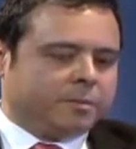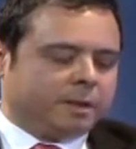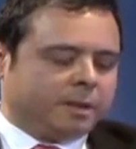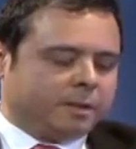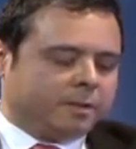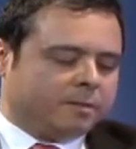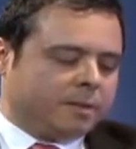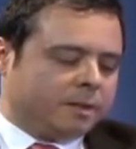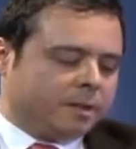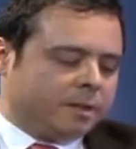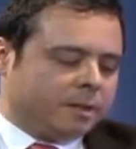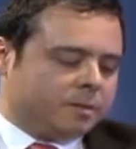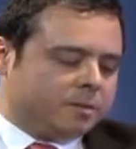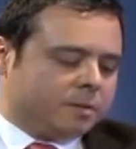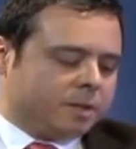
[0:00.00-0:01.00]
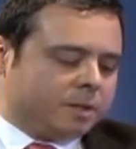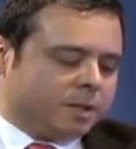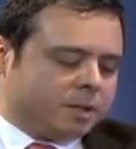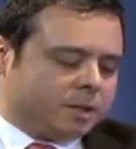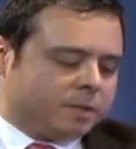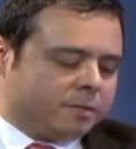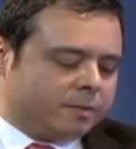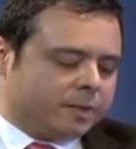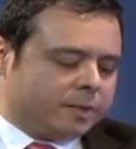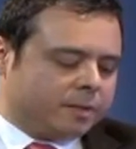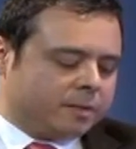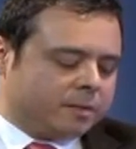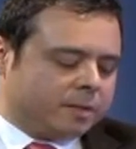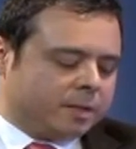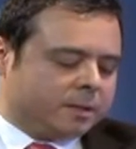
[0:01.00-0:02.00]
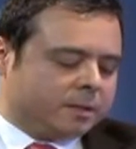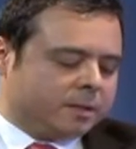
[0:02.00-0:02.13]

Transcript: né, que é essa crise, que a gente vai, as,